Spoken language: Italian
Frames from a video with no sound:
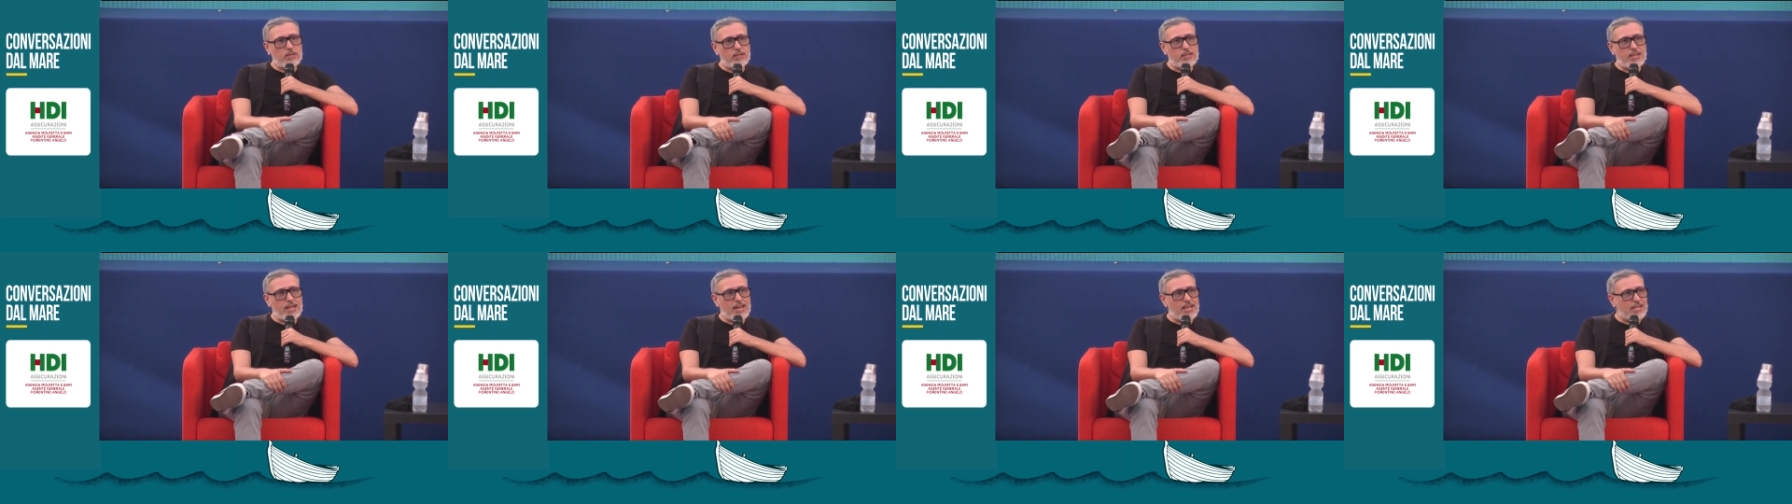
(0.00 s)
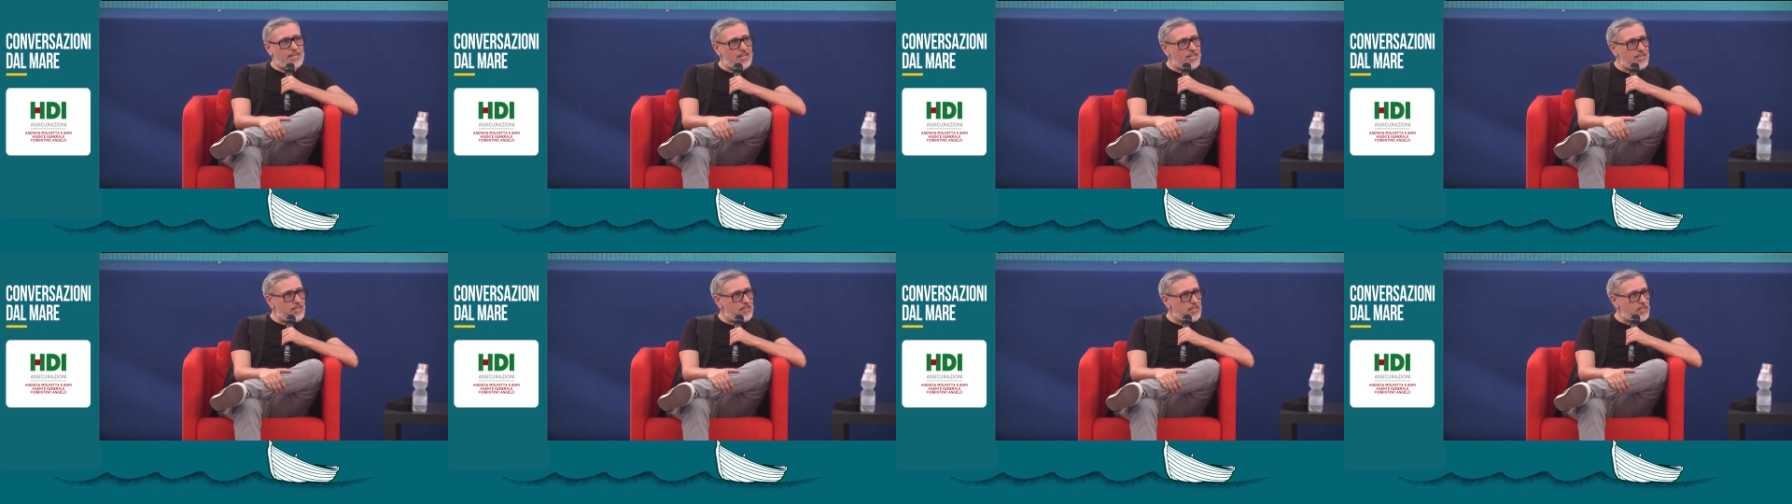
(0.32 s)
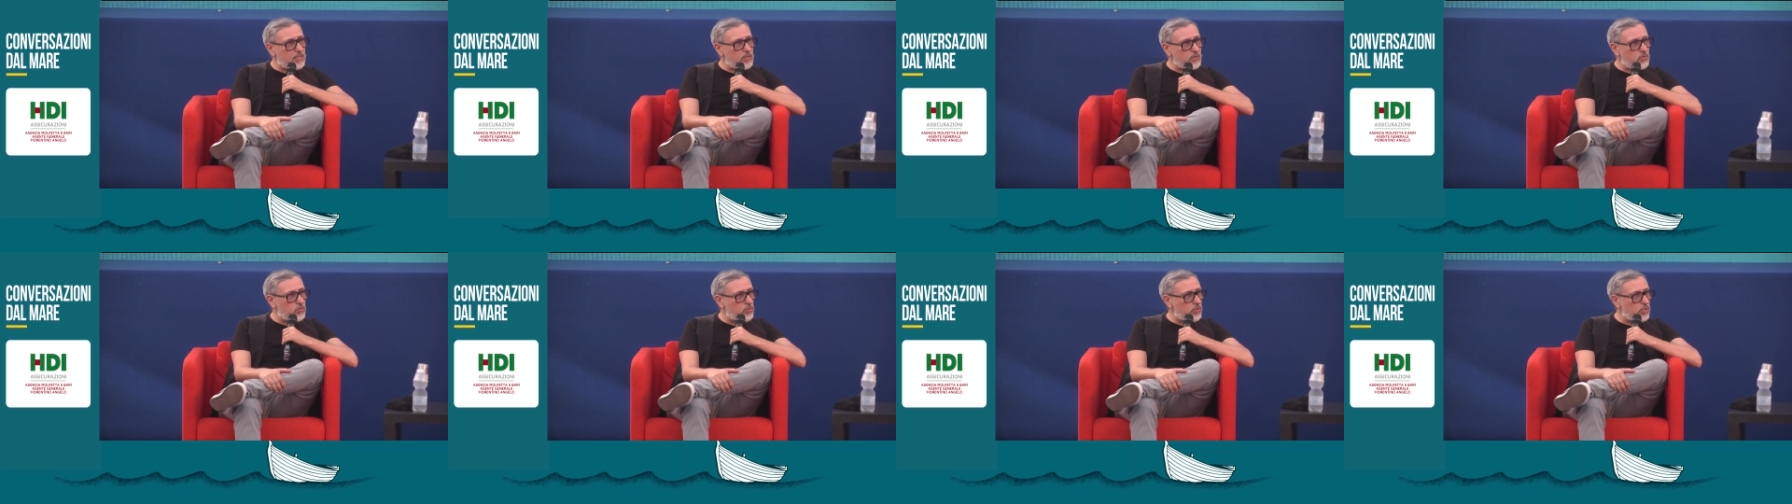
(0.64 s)
nella
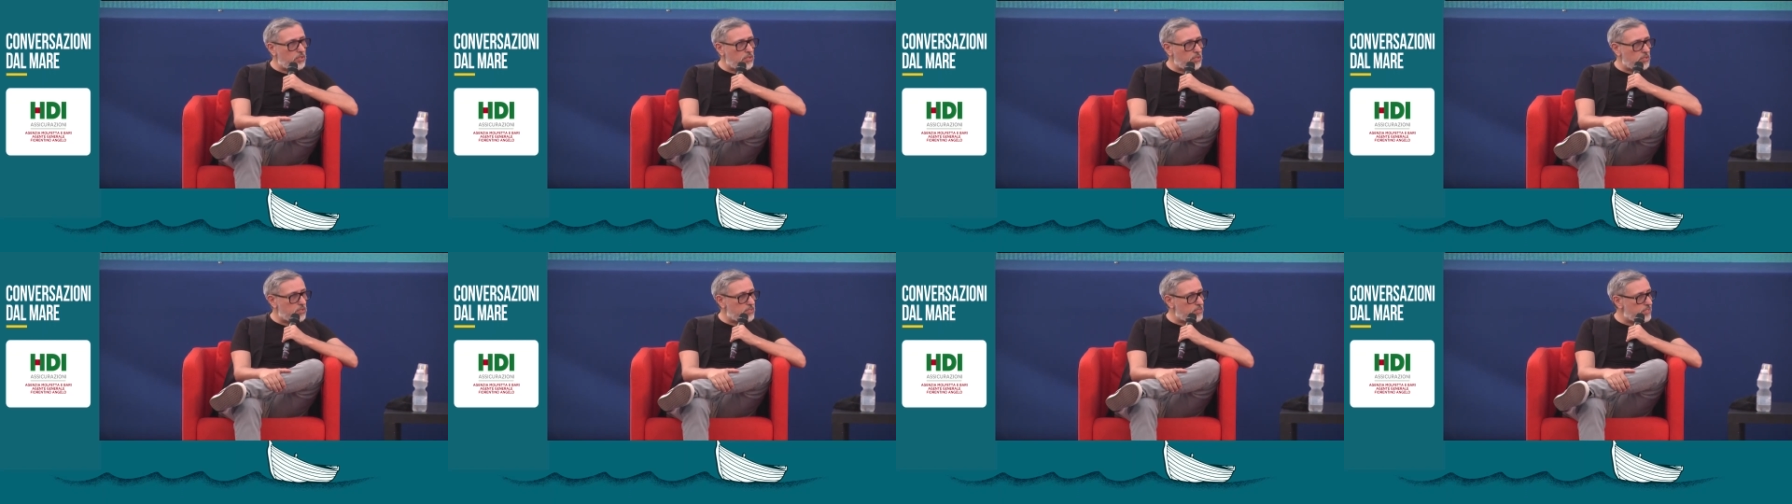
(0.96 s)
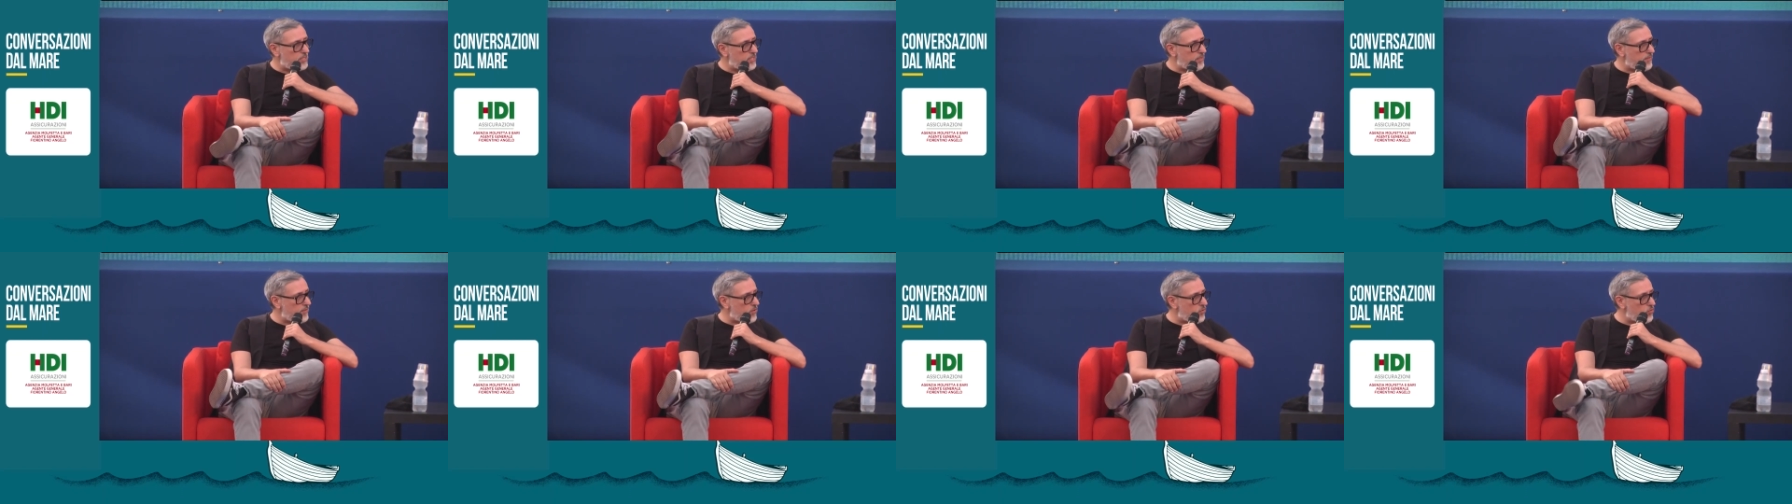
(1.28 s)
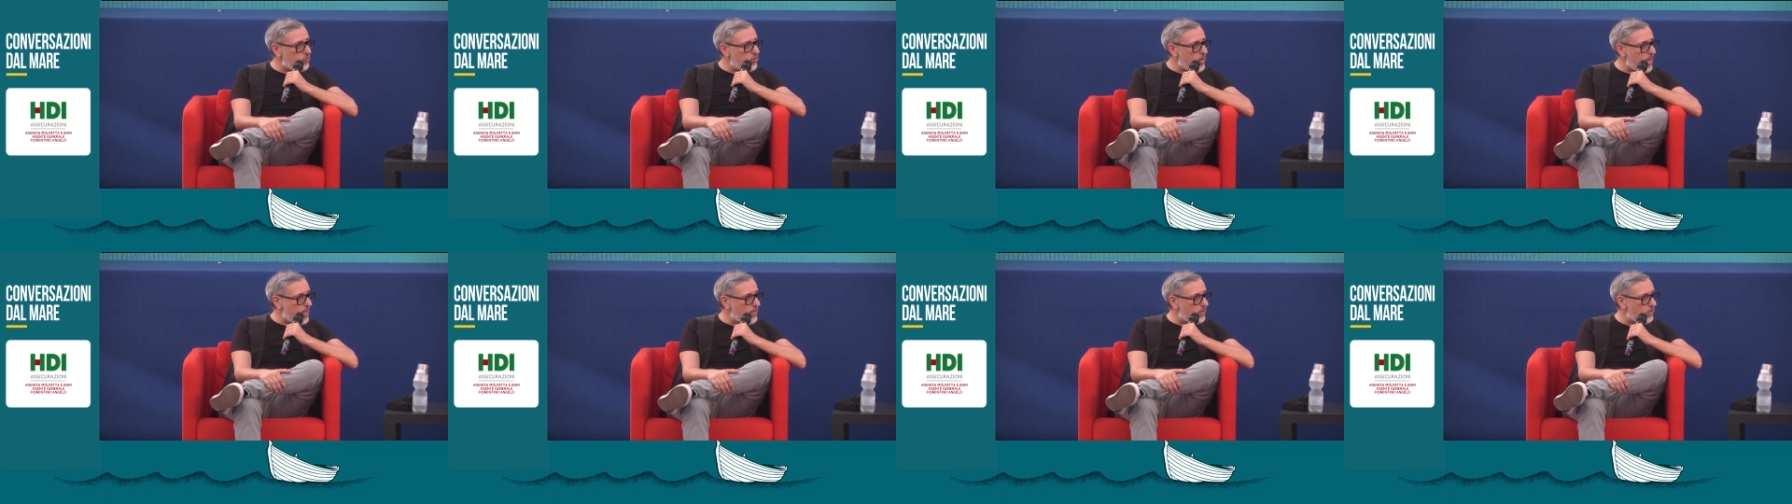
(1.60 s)
clinica in cui si stava
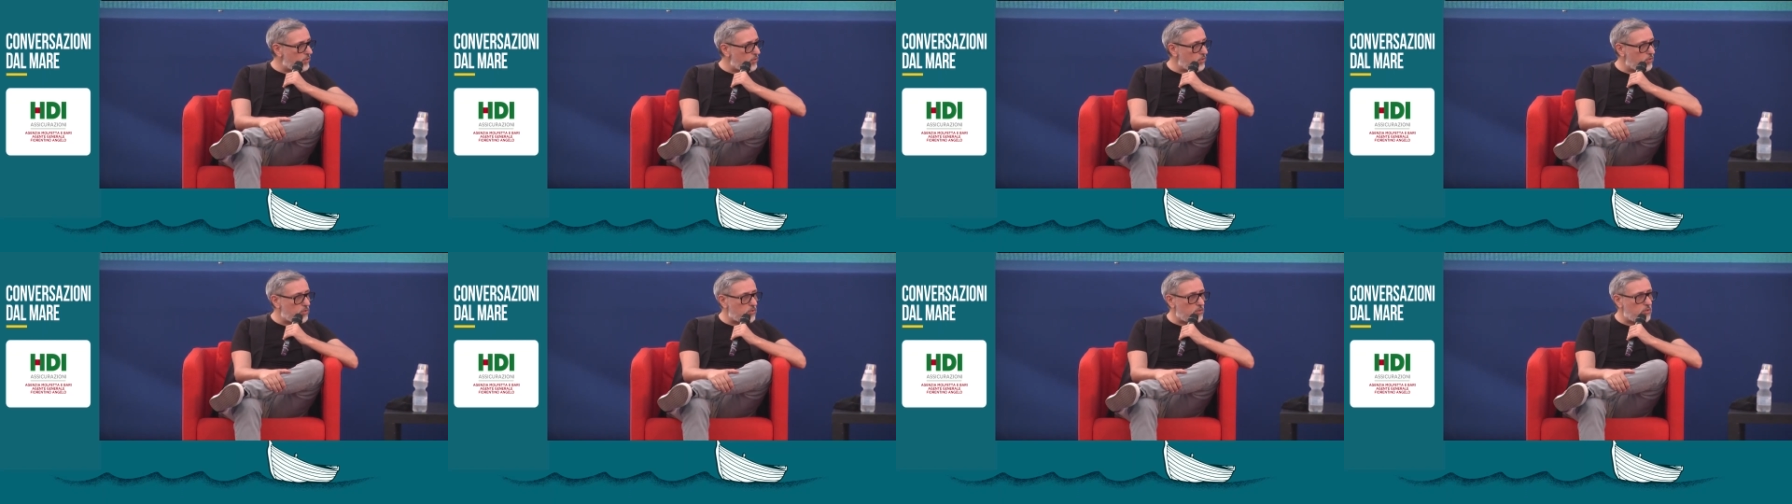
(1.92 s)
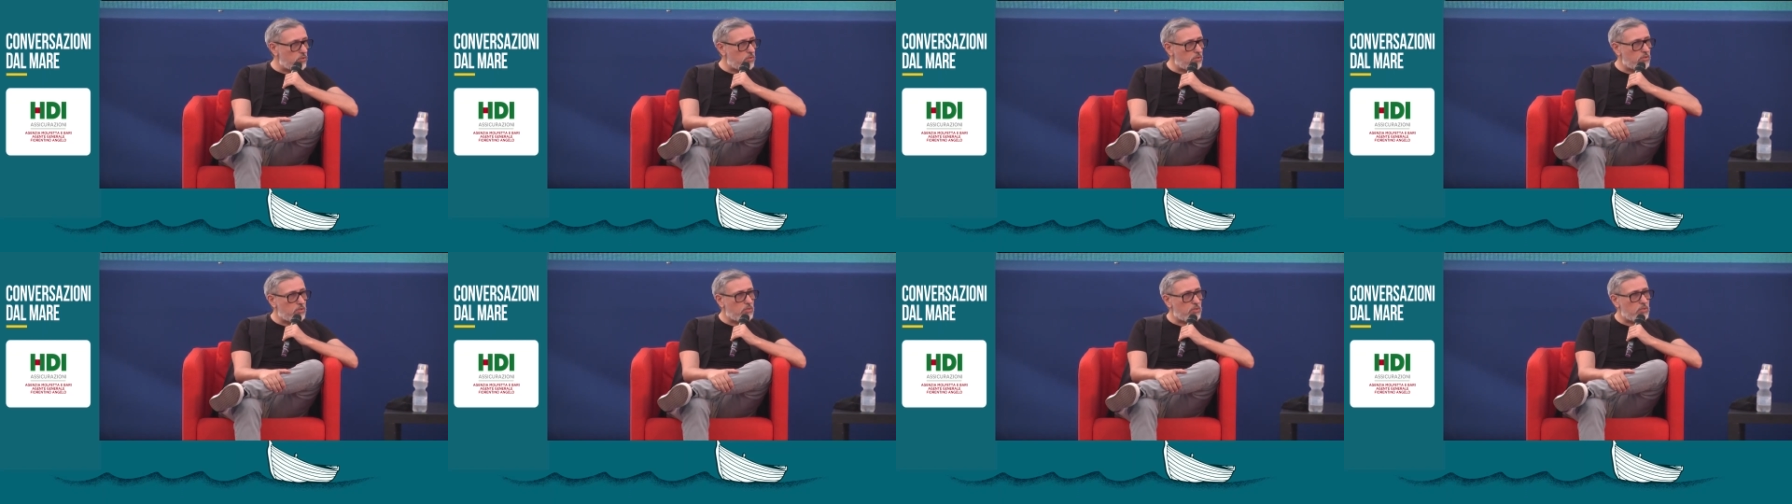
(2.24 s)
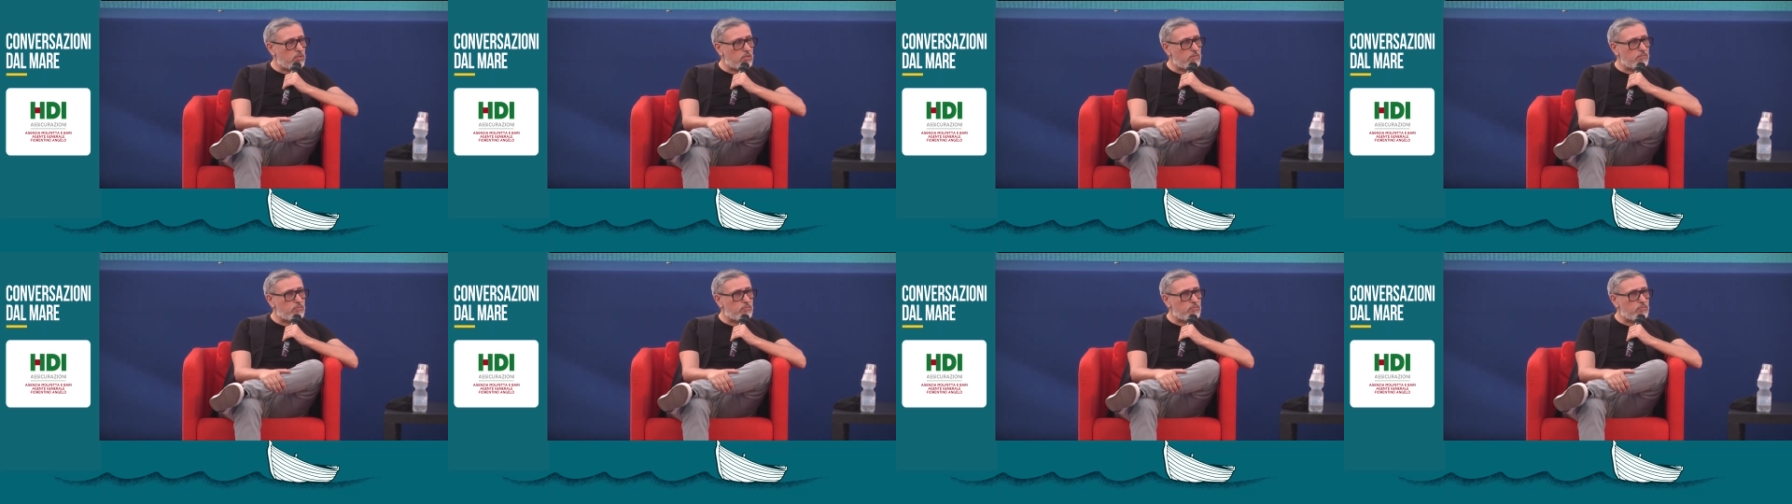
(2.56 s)
curando